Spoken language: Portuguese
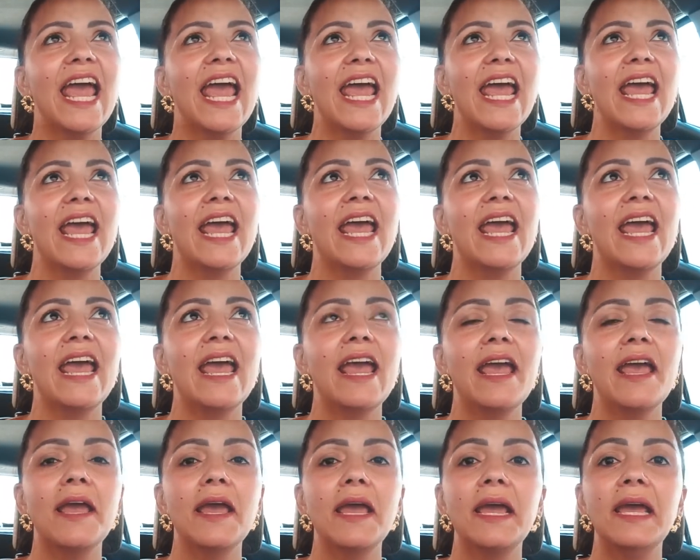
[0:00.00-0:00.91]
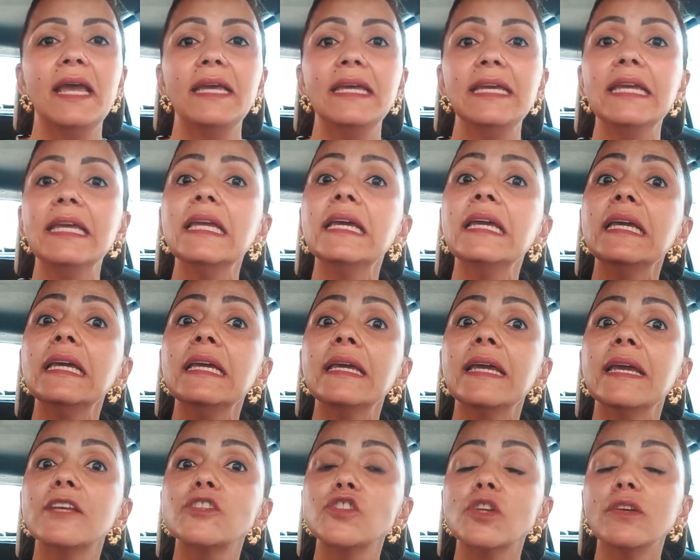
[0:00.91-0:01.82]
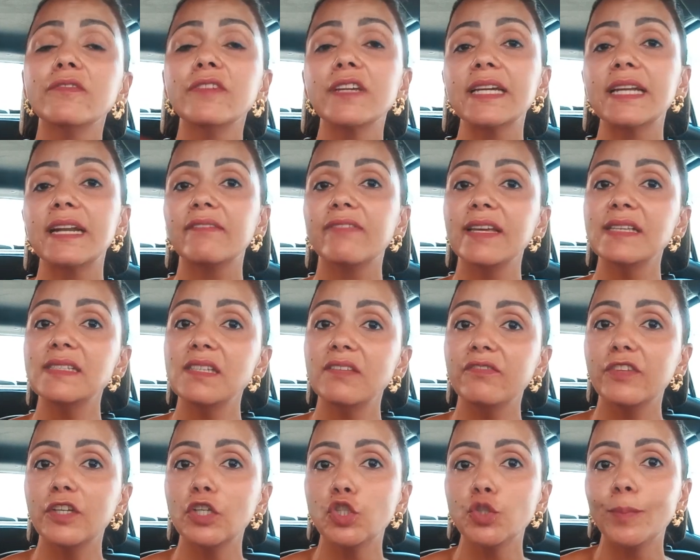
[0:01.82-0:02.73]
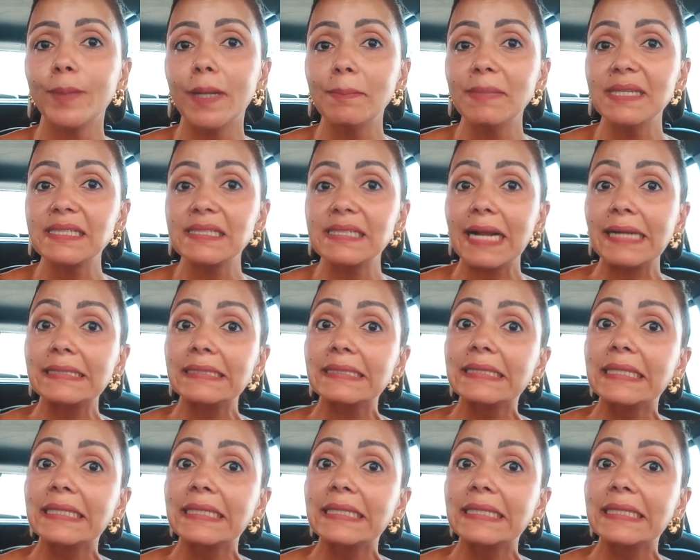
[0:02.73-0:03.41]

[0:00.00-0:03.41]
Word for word: É, e resolvi gravar esse vídeo para me estar